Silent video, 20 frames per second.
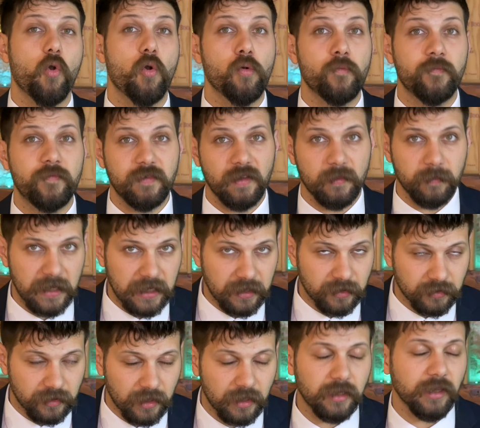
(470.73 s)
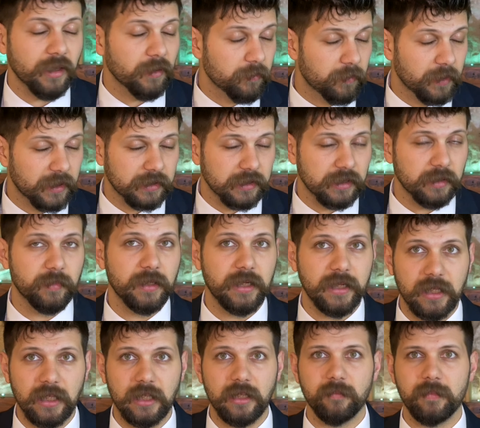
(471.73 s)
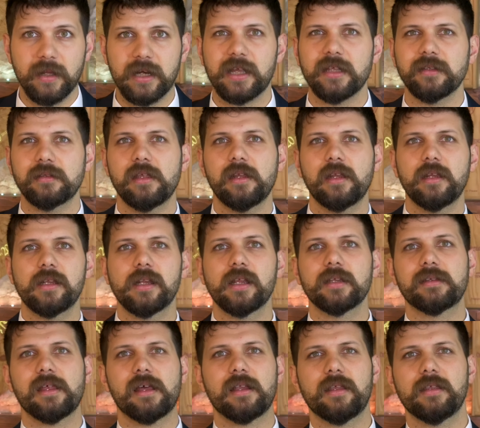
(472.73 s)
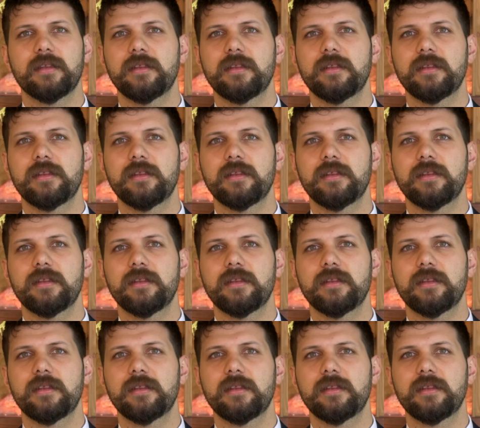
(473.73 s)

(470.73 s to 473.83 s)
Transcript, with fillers: ovviamente imperdibili i mercatini di Natale,